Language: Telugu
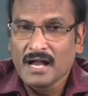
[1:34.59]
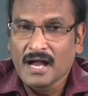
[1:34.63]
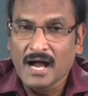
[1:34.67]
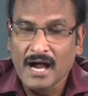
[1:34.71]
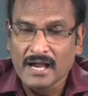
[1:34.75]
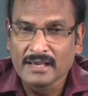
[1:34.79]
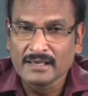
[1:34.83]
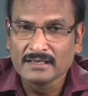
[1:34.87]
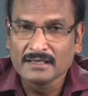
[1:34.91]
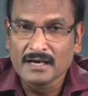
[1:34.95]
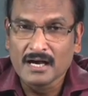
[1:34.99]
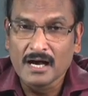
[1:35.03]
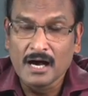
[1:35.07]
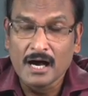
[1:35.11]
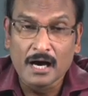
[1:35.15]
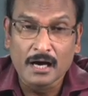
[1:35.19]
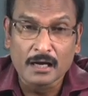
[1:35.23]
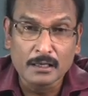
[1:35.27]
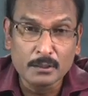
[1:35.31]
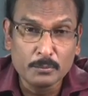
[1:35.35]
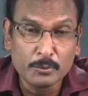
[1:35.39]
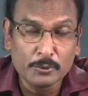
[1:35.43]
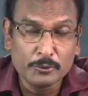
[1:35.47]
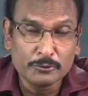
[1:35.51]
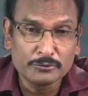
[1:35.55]
ఆయన
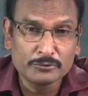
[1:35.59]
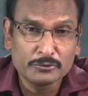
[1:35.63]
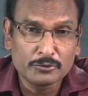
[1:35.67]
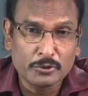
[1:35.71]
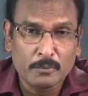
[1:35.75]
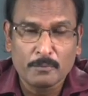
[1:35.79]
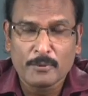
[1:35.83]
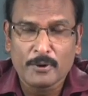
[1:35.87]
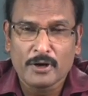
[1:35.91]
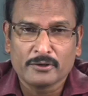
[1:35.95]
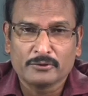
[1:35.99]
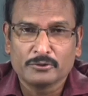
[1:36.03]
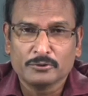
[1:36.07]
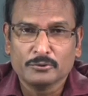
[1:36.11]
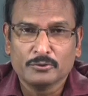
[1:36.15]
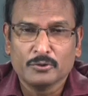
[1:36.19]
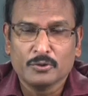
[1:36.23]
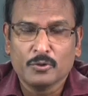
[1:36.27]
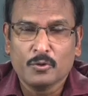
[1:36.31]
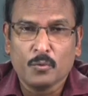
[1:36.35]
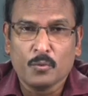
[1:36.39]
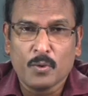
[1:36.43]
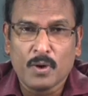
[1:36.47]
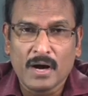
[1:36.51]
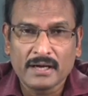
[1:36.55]
అనుభవంతో పాటు
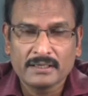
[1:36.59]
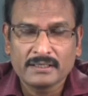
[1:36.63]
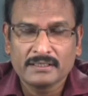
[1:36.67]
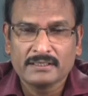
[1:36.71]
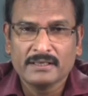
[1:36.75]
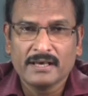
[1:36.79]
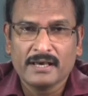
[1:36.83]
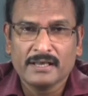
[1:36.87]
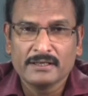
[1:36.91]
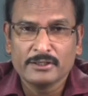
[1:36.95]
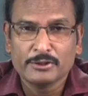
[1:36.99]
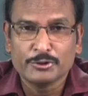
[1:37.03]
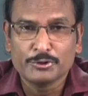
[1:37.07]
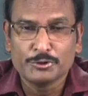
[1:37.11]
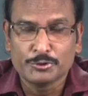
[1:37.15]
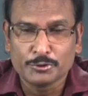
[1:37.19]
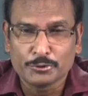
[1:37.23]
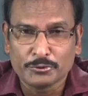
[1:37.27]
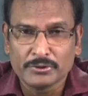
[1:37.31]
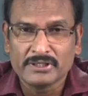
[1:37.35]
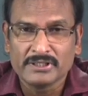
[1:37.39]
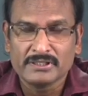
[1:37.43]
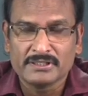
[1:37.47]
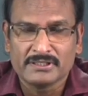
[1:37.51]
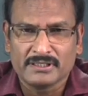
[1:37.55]
వాక్యాన్ని
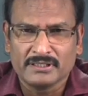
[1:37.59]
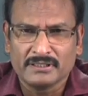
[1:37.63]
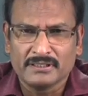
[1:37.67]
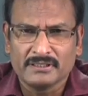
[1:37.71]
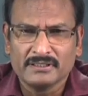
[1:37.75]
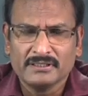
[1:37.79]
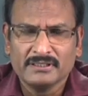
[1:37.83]
జోడించి